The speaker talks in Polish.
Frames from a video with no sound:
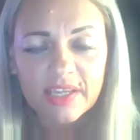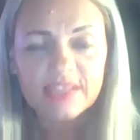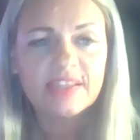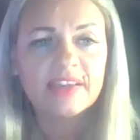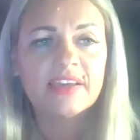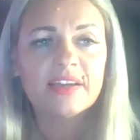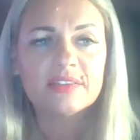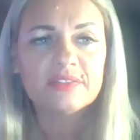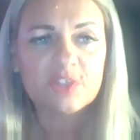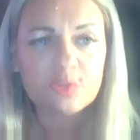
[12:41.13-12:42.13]
I tak jak
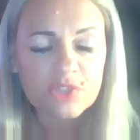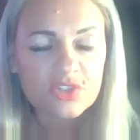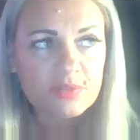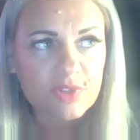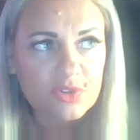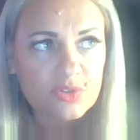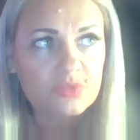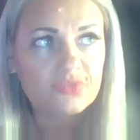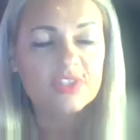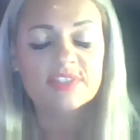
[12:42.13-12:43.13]
wielu
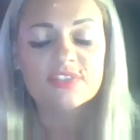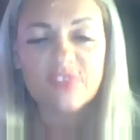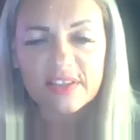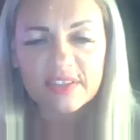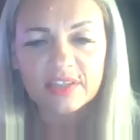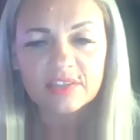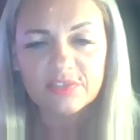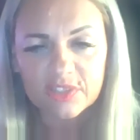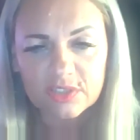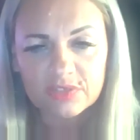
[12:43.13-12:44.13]
przedsiębiorców e, zwalnia
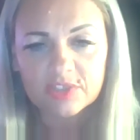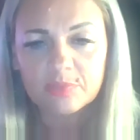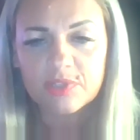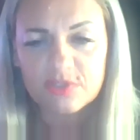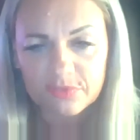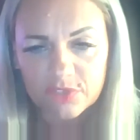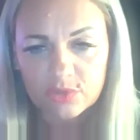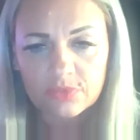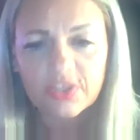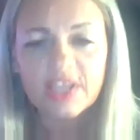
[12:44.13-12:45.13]
nieefektywnych
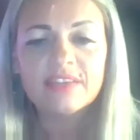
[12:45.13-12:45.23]
pracowników,